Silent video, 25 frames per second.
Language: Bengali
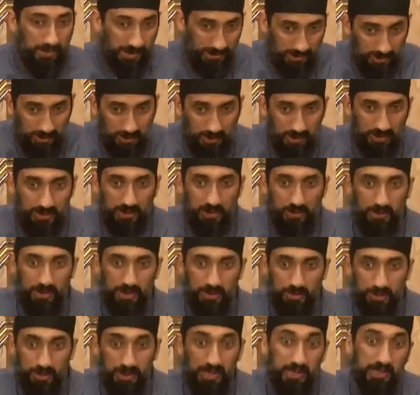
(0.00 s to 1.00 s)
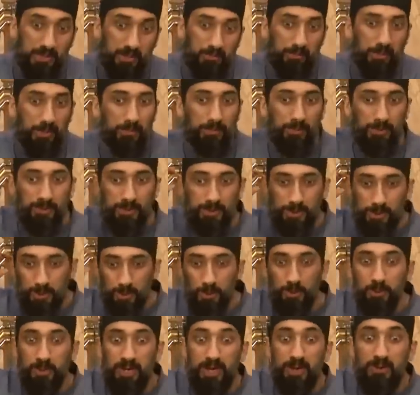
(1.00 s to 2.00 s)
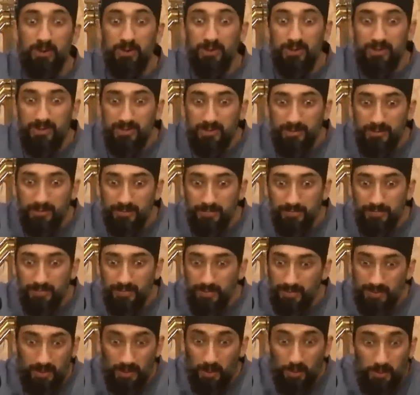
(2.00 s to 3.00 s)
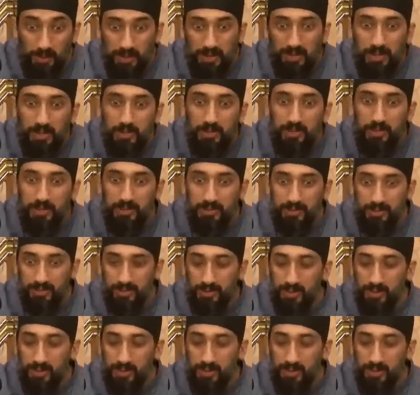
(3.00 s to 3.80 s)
তখনই তারা কথাটা শোনার আগ্রহ হারিয়ে ফেলে তারা শুনতে চায় না